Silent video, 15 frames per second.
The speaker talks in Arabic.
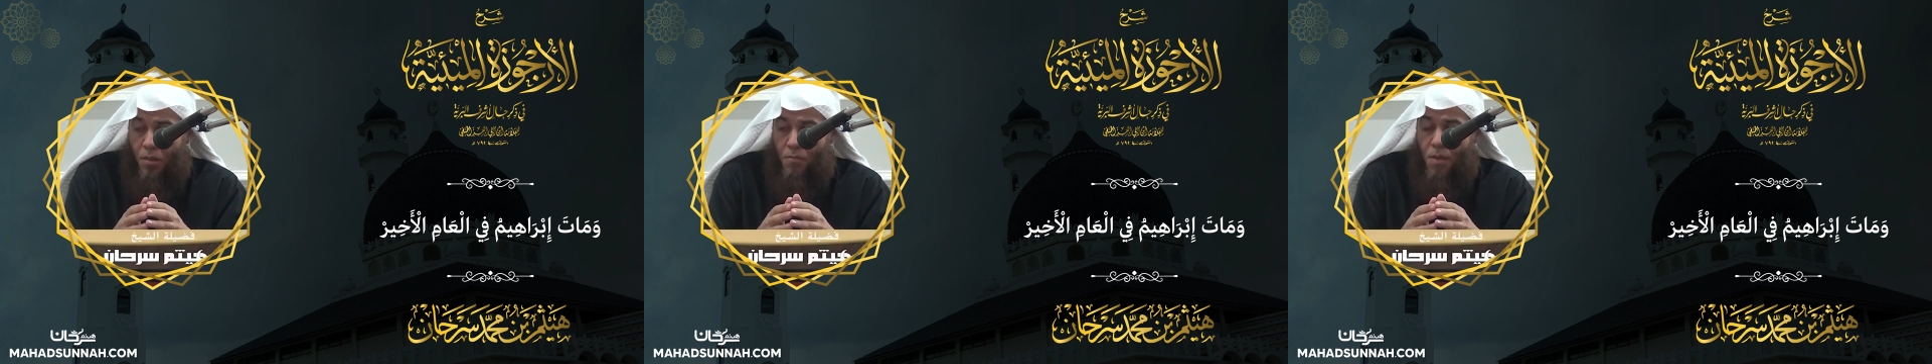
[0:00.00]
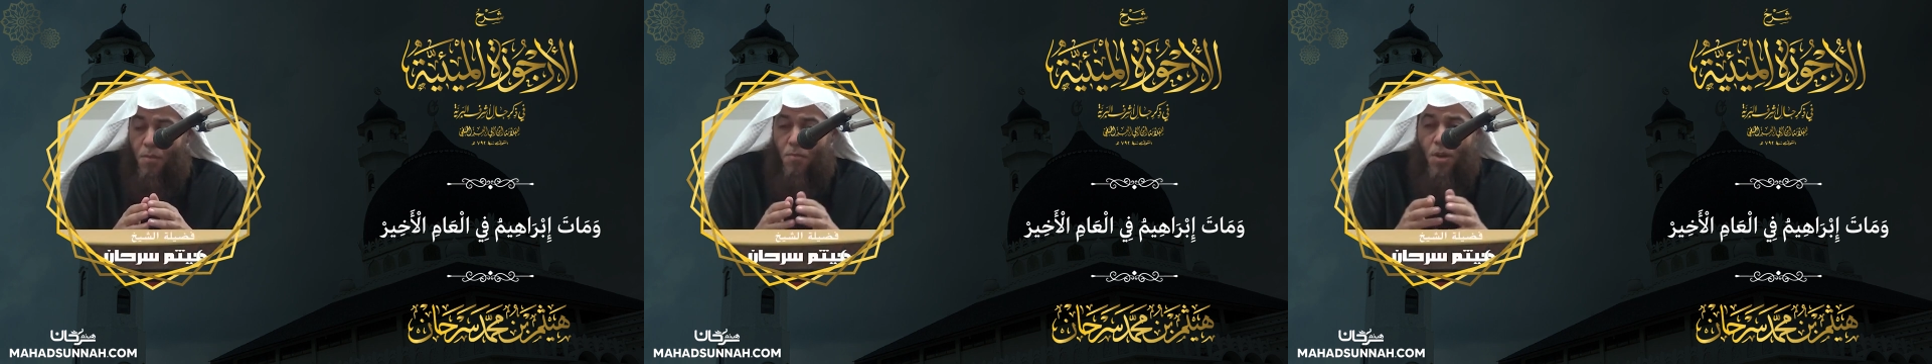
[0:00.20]

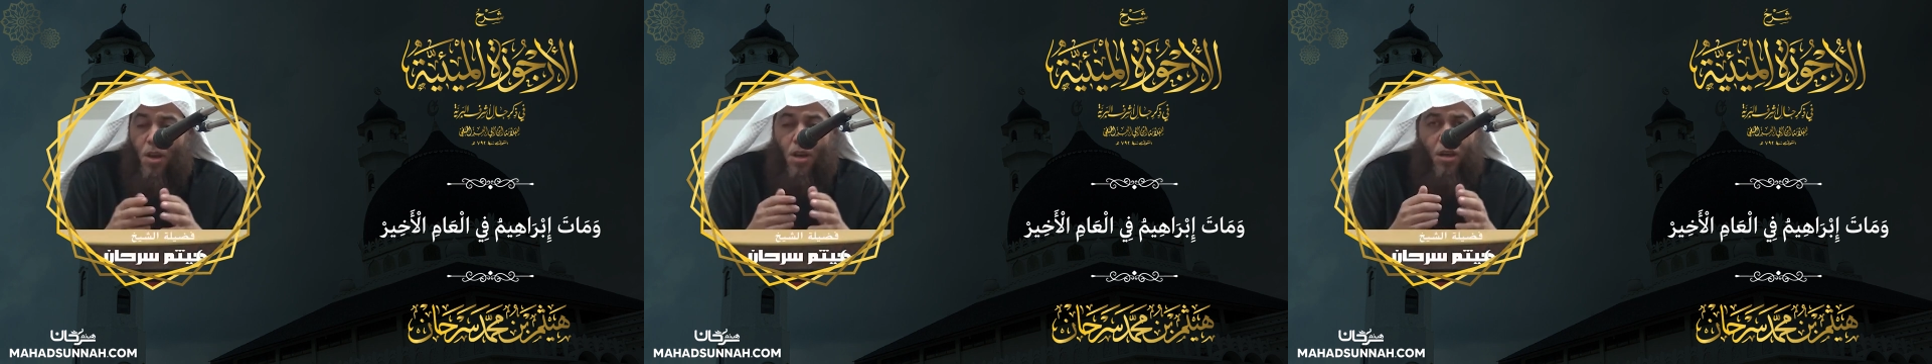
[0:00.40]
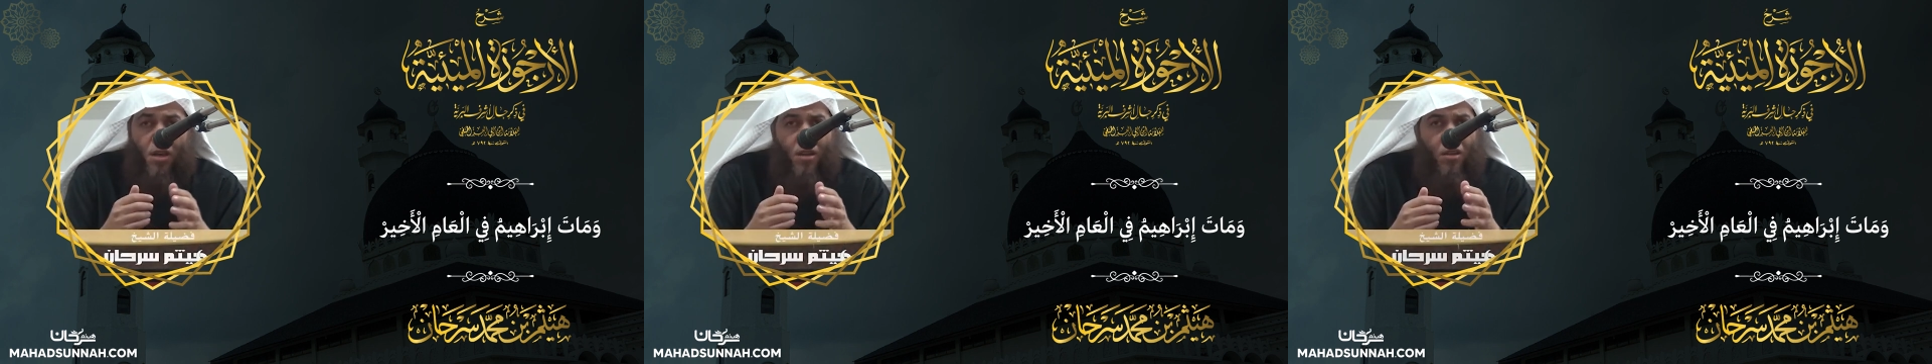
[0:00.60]

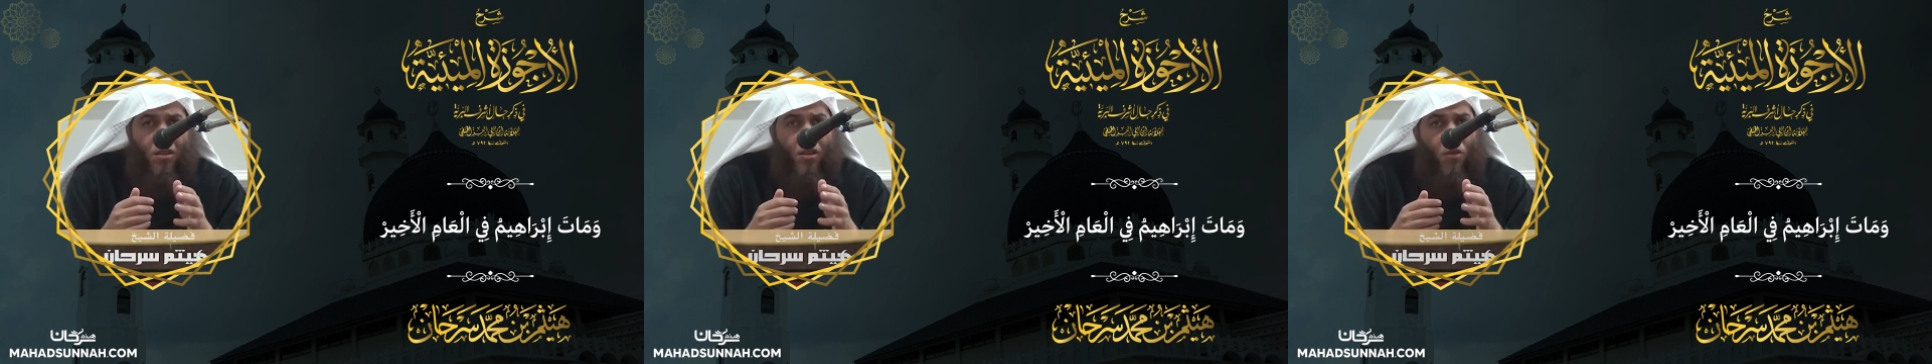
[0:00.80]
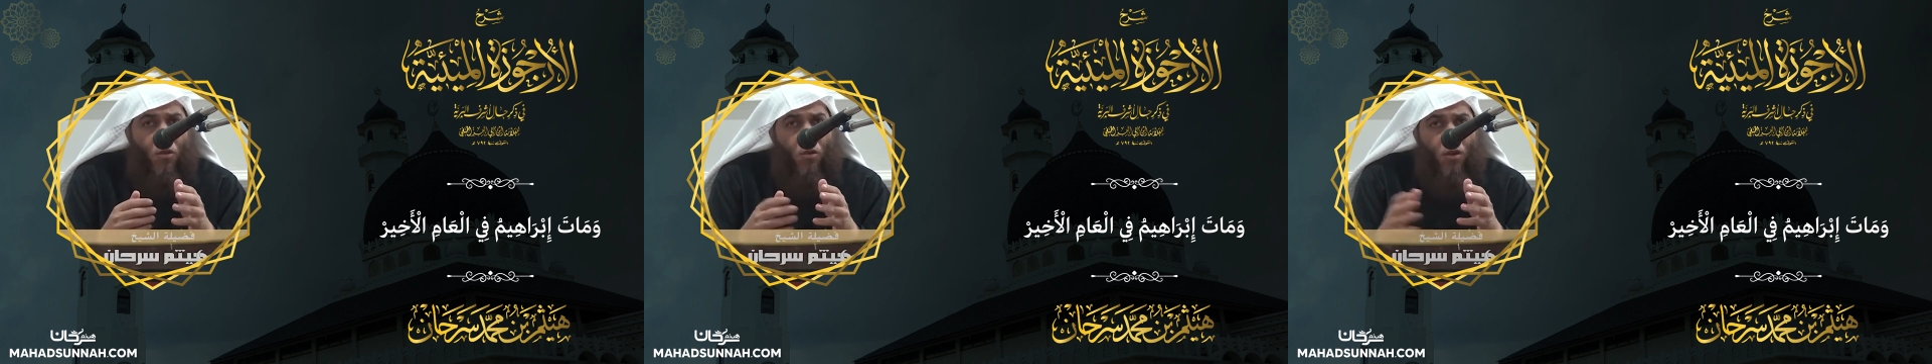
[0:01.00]
مما
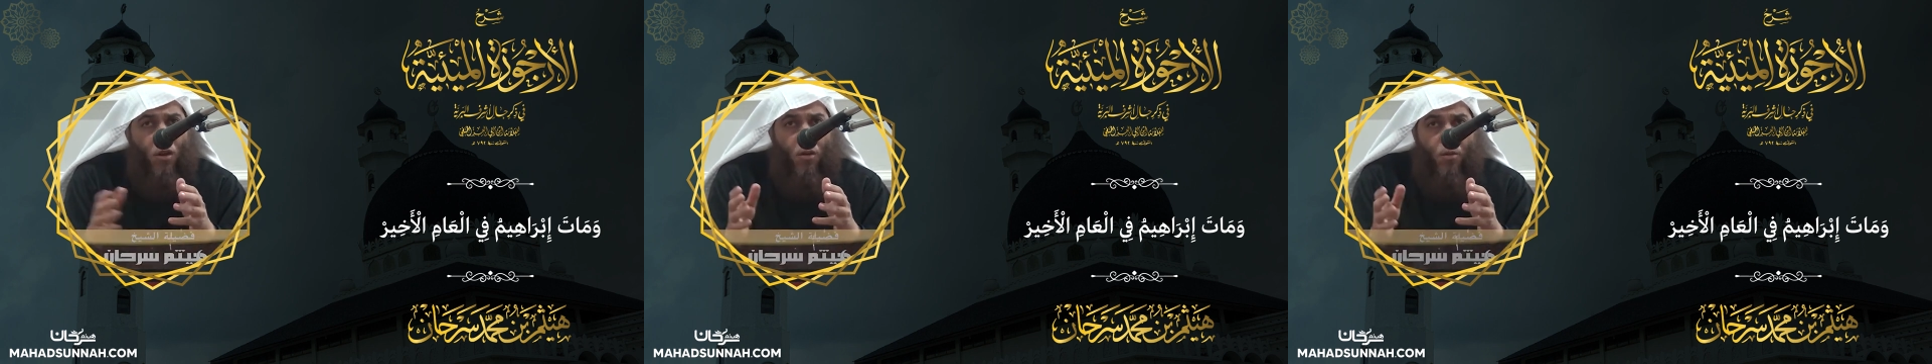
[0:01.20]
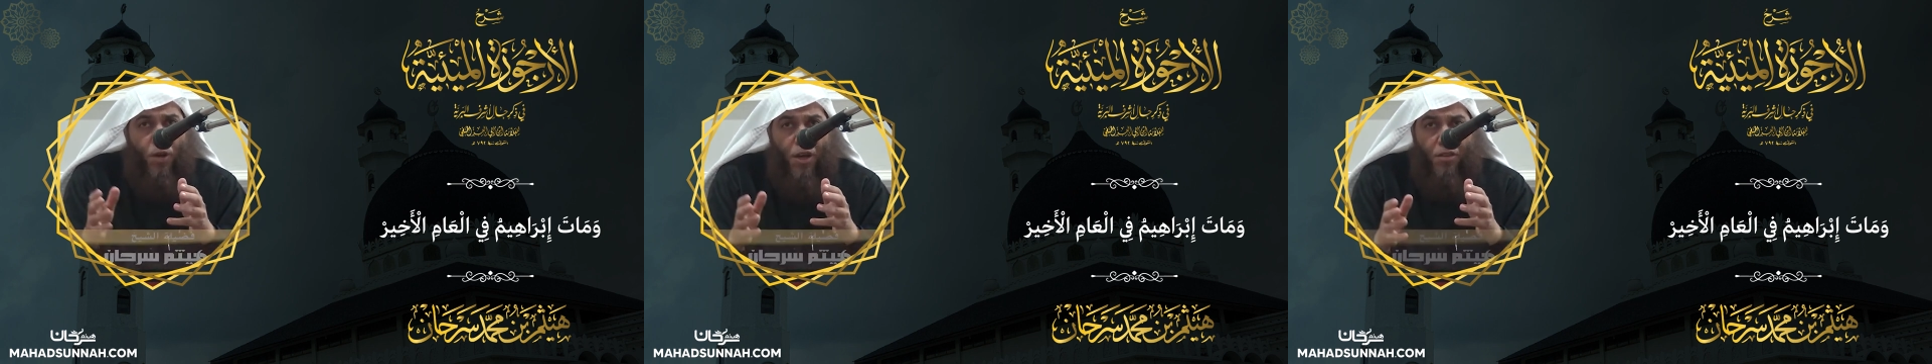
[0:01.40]
يقول
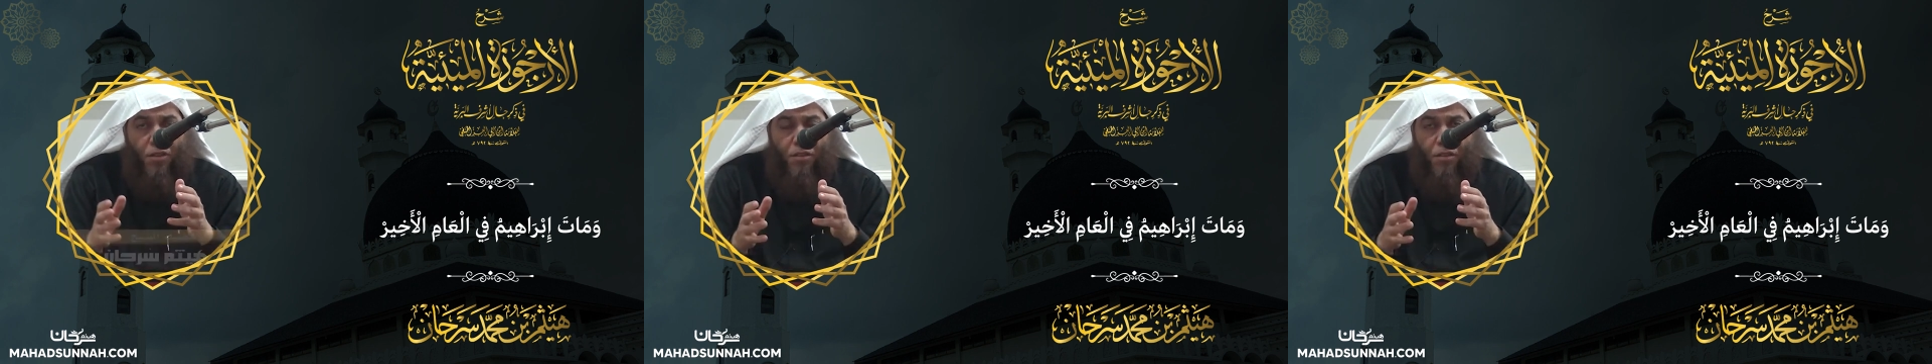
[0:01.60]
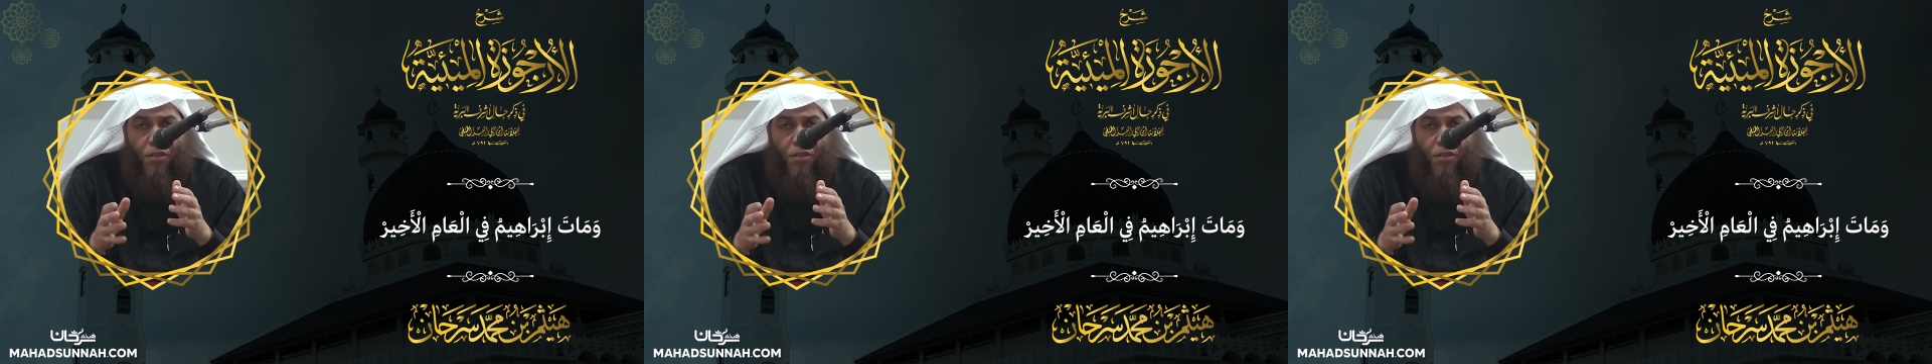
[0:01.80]
البعض